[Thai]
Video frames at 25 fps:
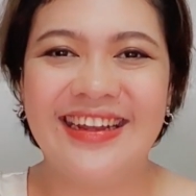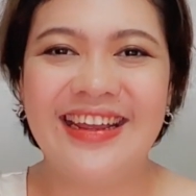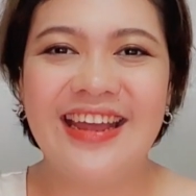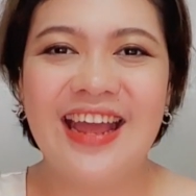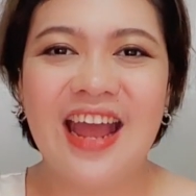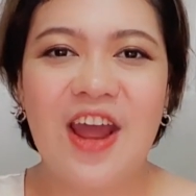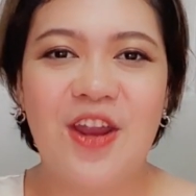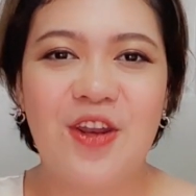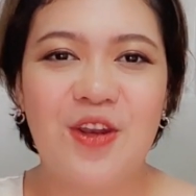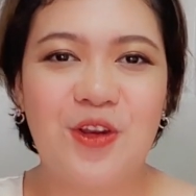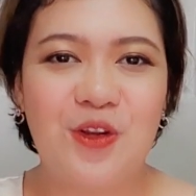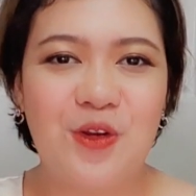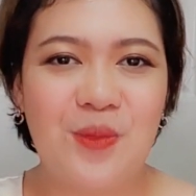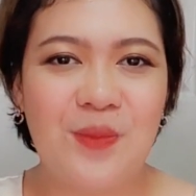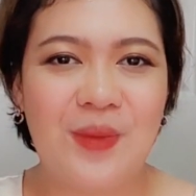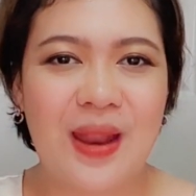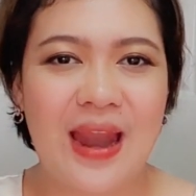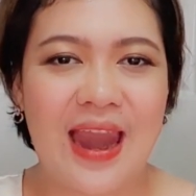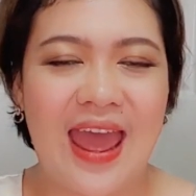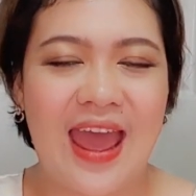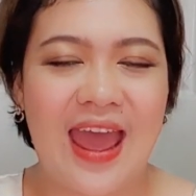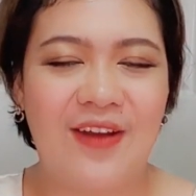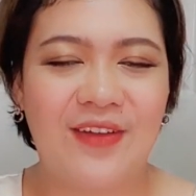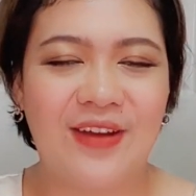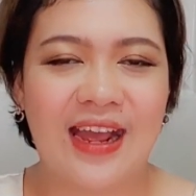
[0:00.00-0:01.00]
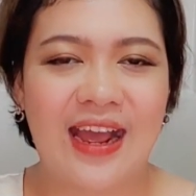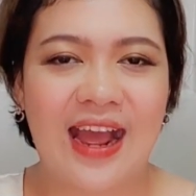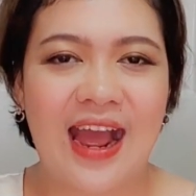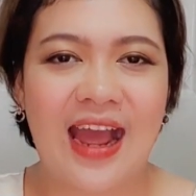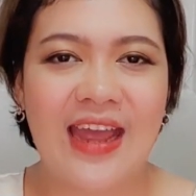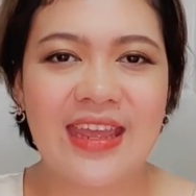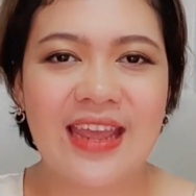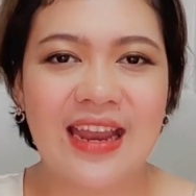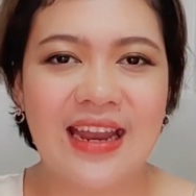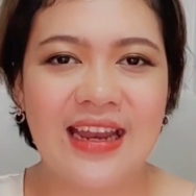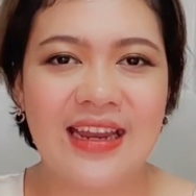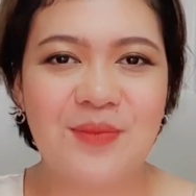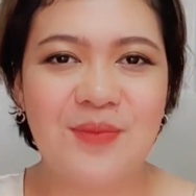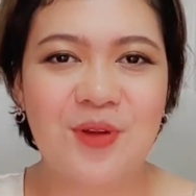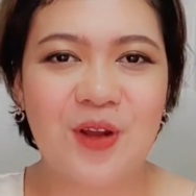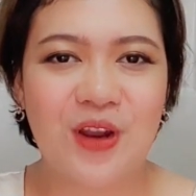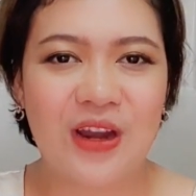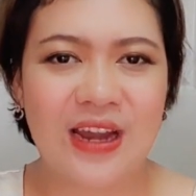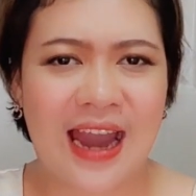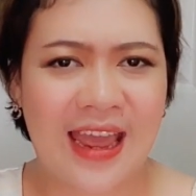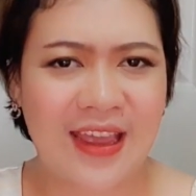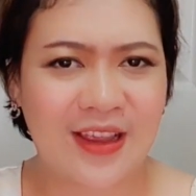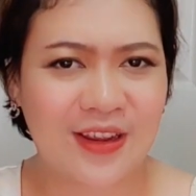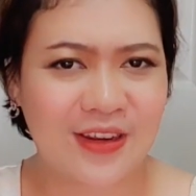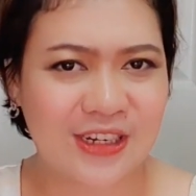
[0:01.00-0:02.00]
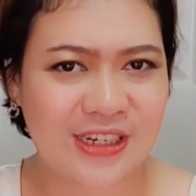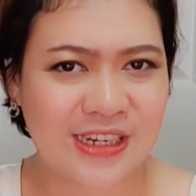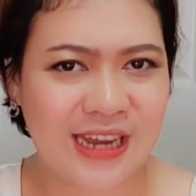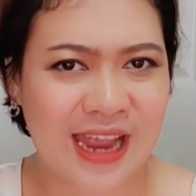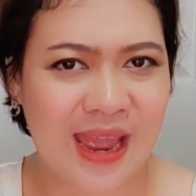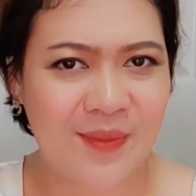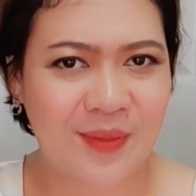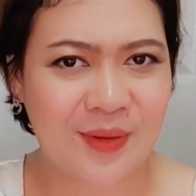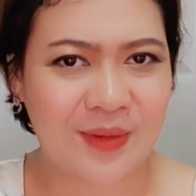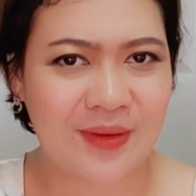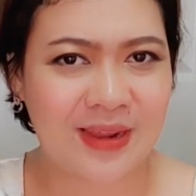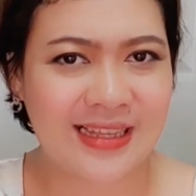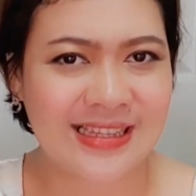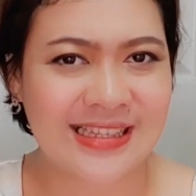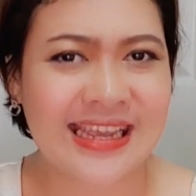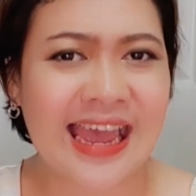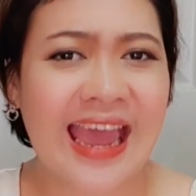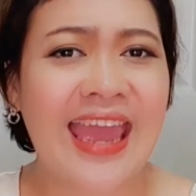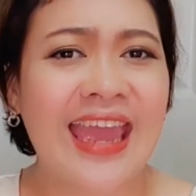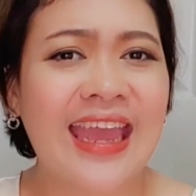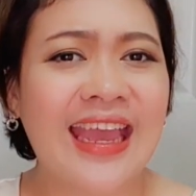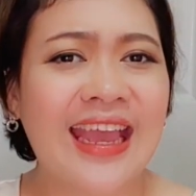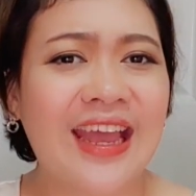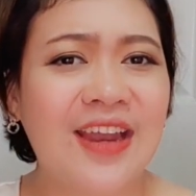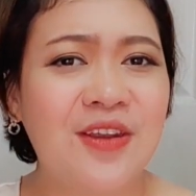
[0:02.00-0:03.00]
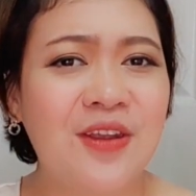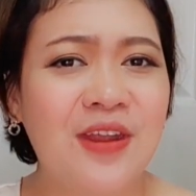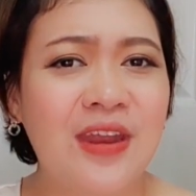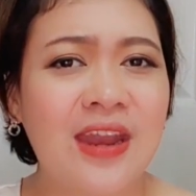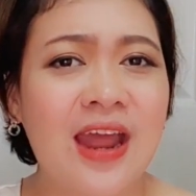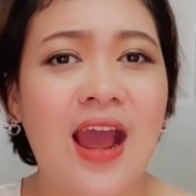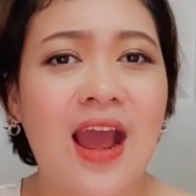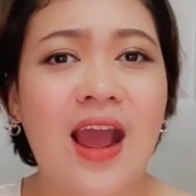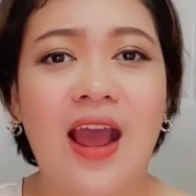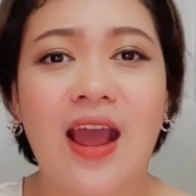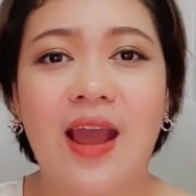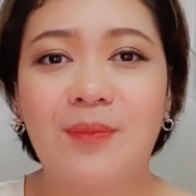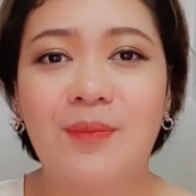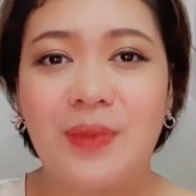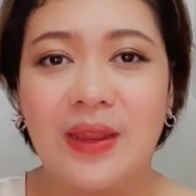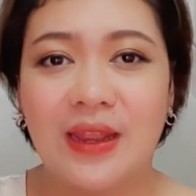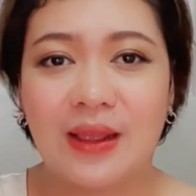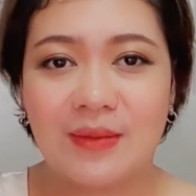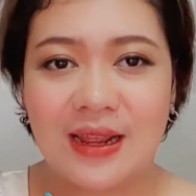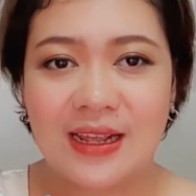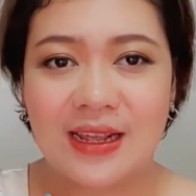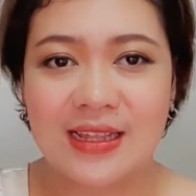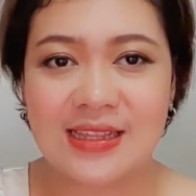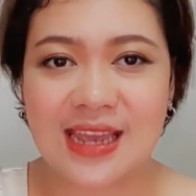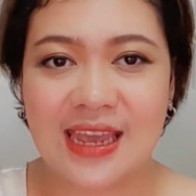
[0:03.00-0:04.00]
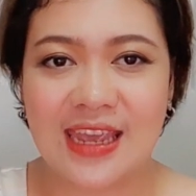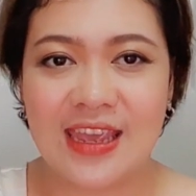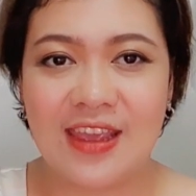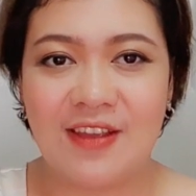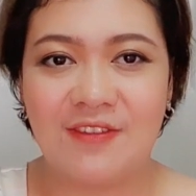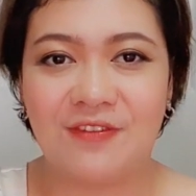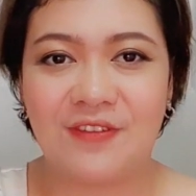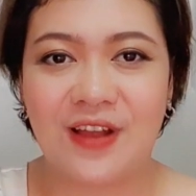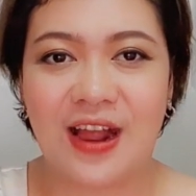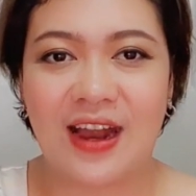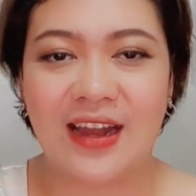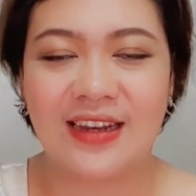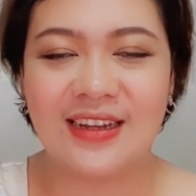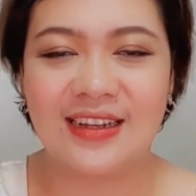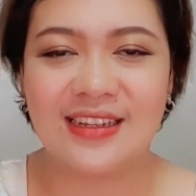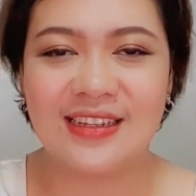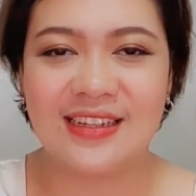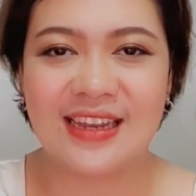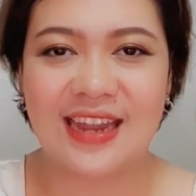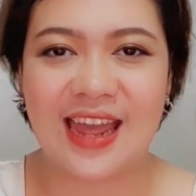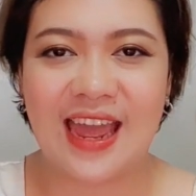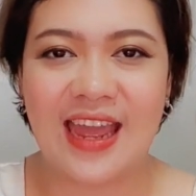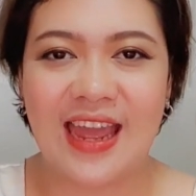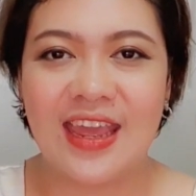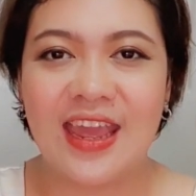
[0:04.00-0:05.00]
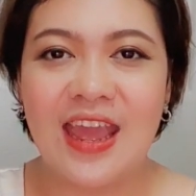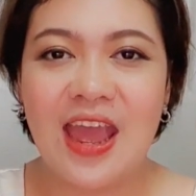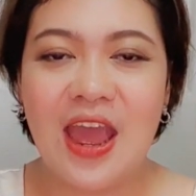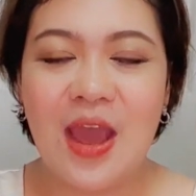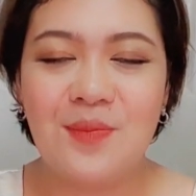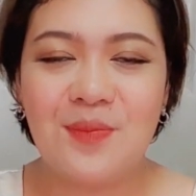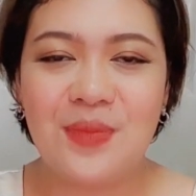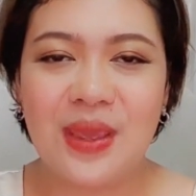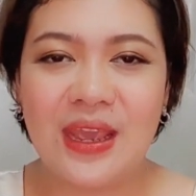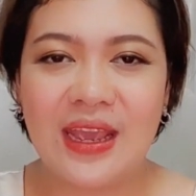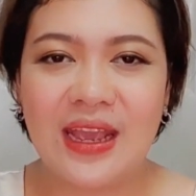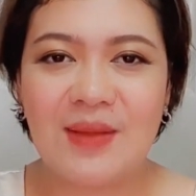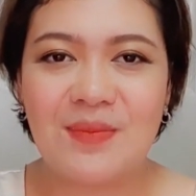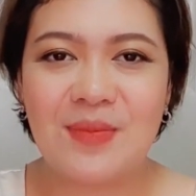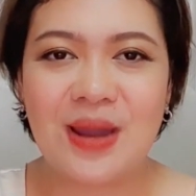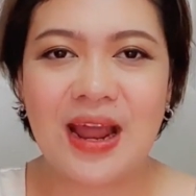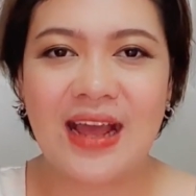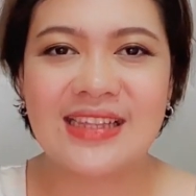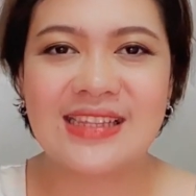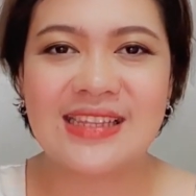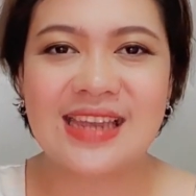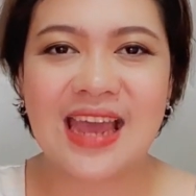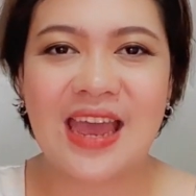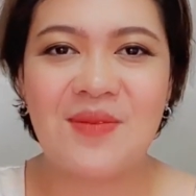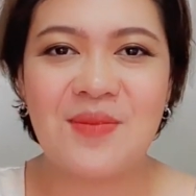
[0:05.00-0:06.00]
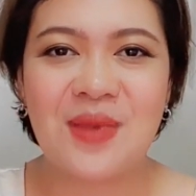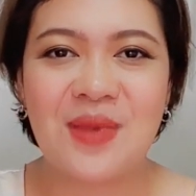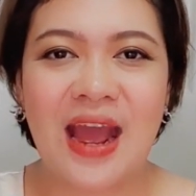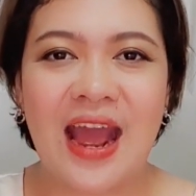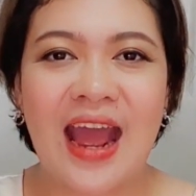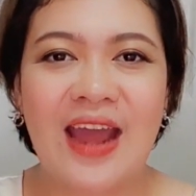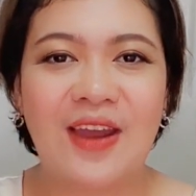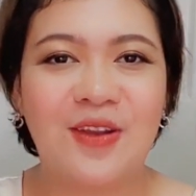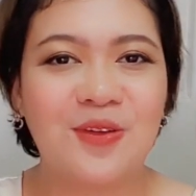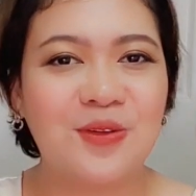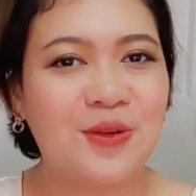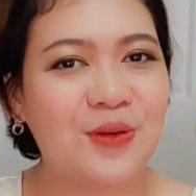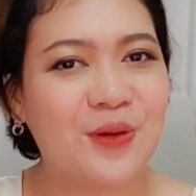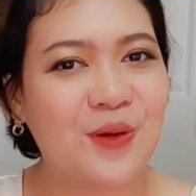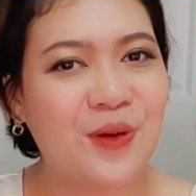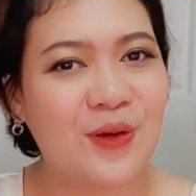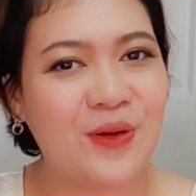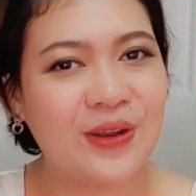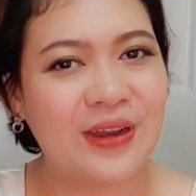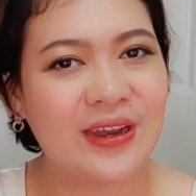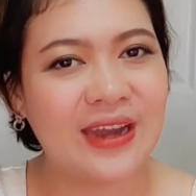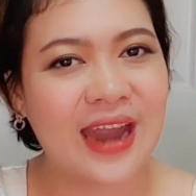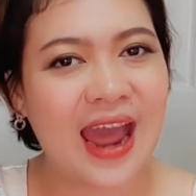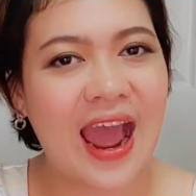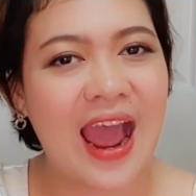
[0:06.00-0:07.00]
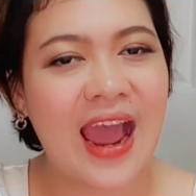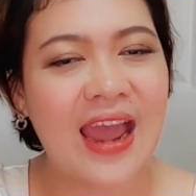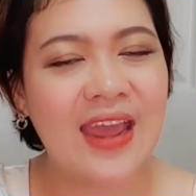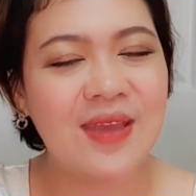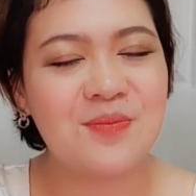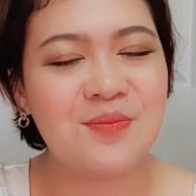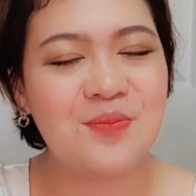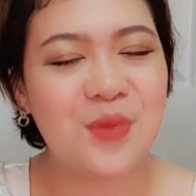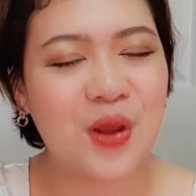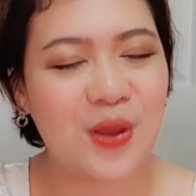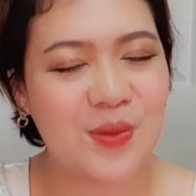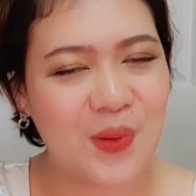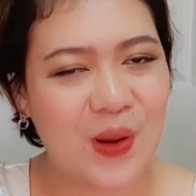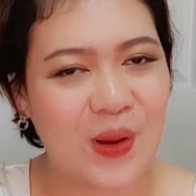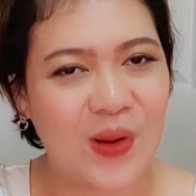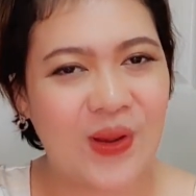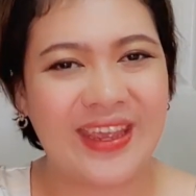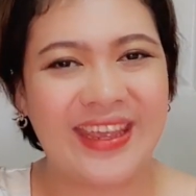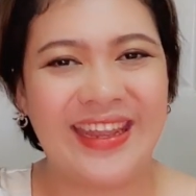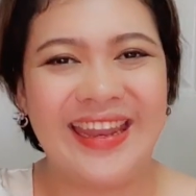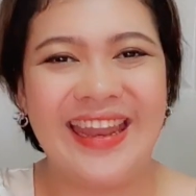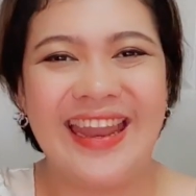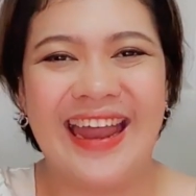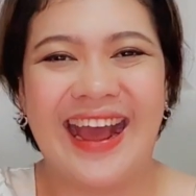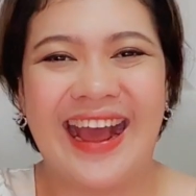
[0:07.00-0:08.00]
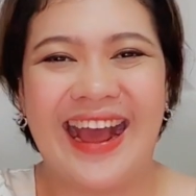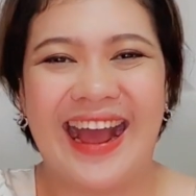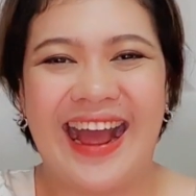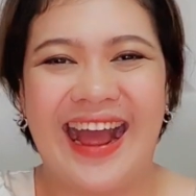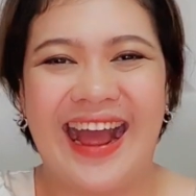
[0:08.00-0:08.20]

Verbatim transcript: ดูไปแล้วนะคะอย่าลืมกดไลค์กดแชร์กำลังใจให้กันด้วยนะเป็นกำลังใจอีกฝั่งหนึ่งจะได้มีกำลังใจมาหาทุกๆคนได้บ่อยๆนะคะ